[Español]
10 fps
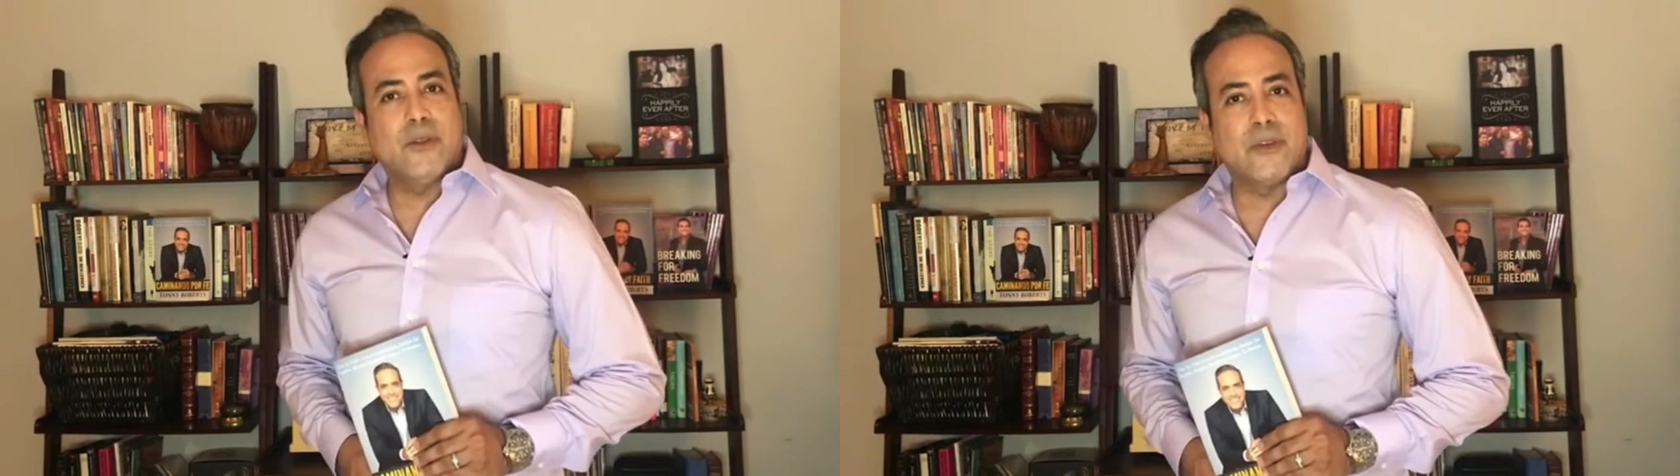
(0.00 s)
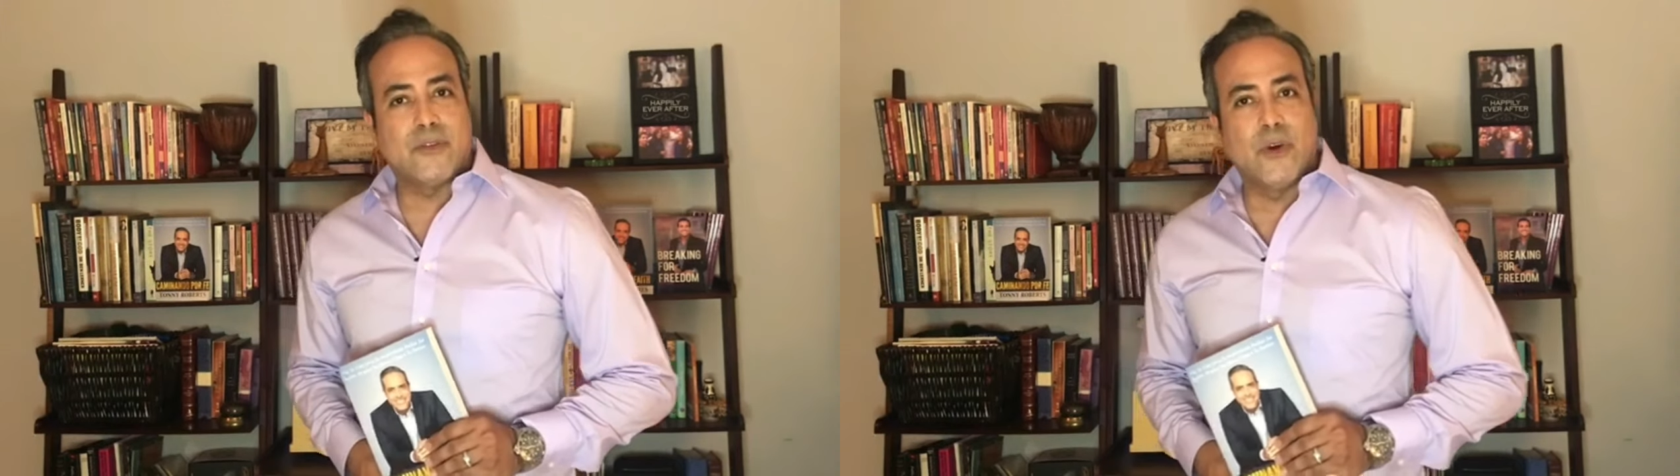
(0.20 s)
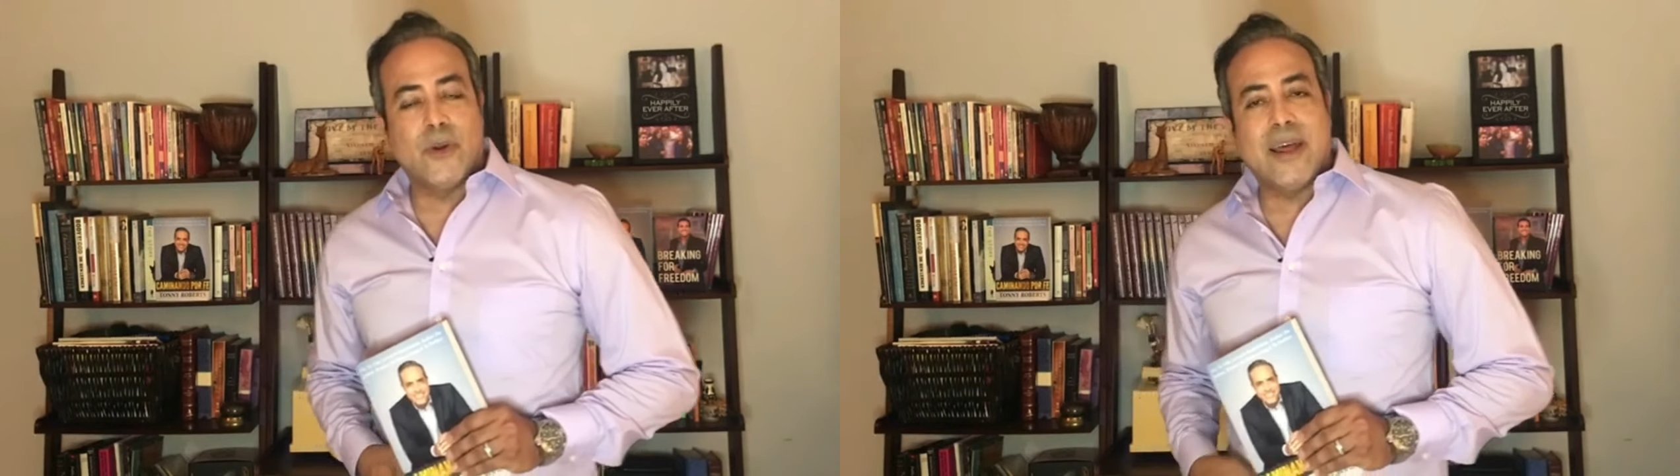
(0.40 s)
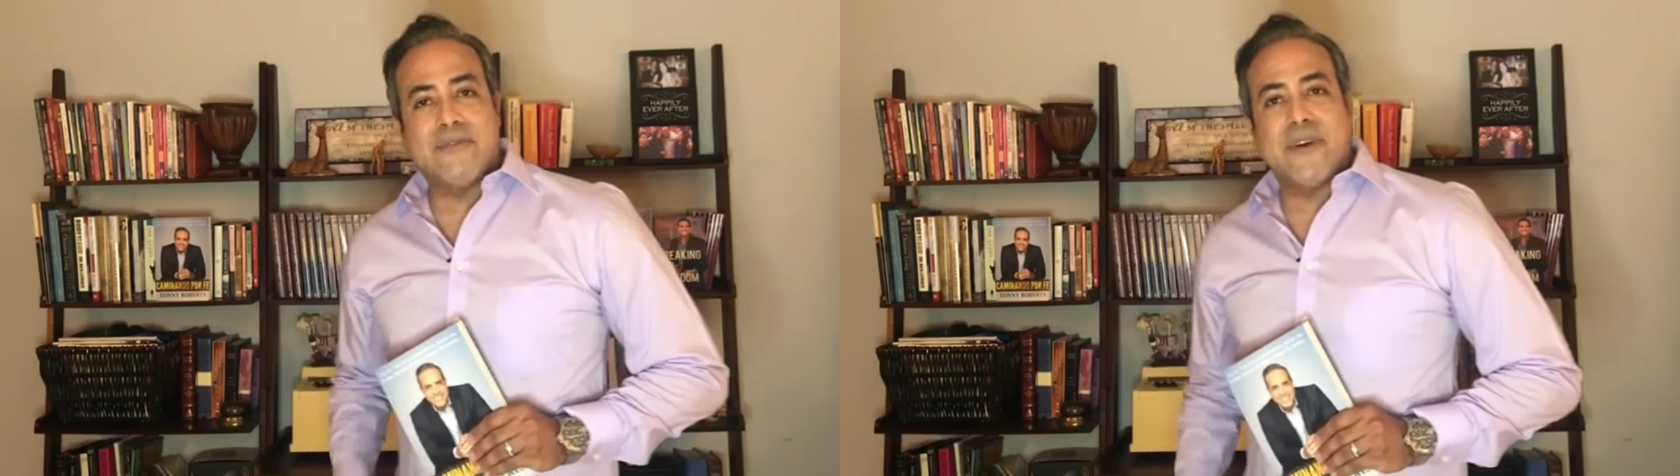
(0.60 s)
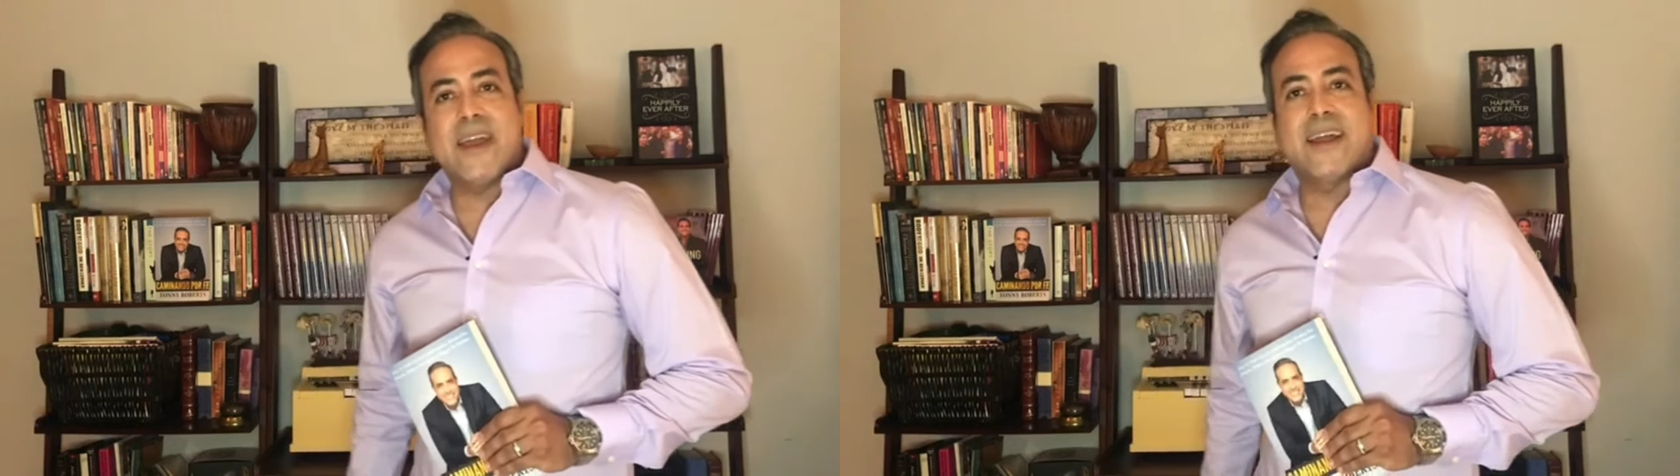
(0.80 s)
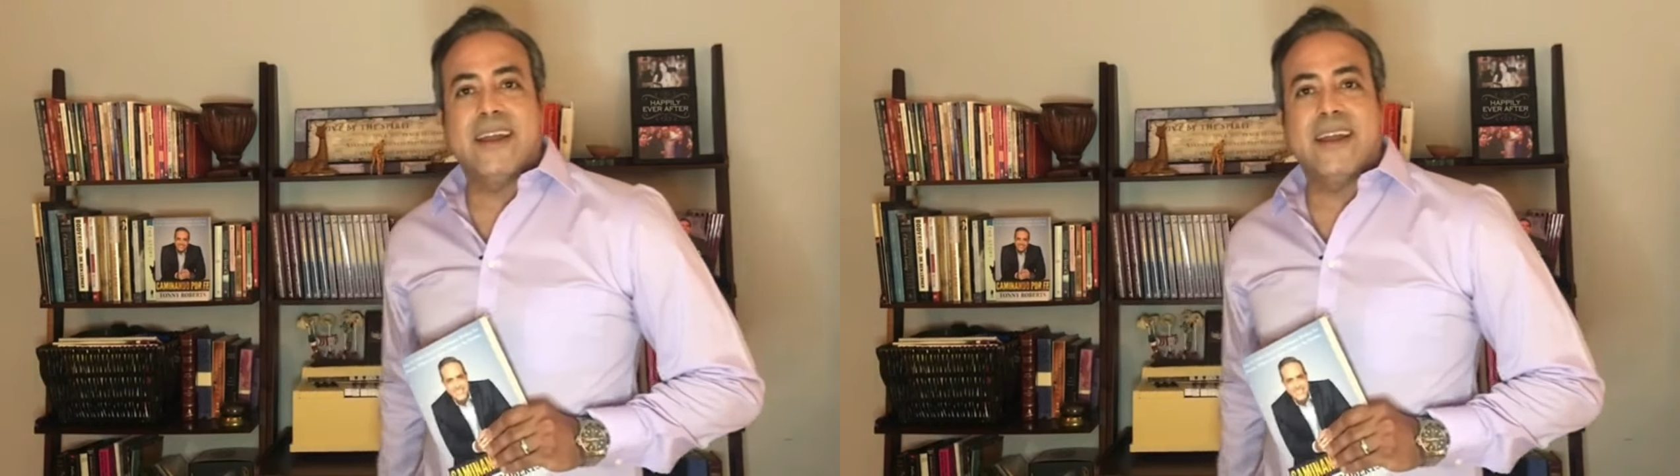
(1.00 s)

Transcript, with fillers: donde solo la fe en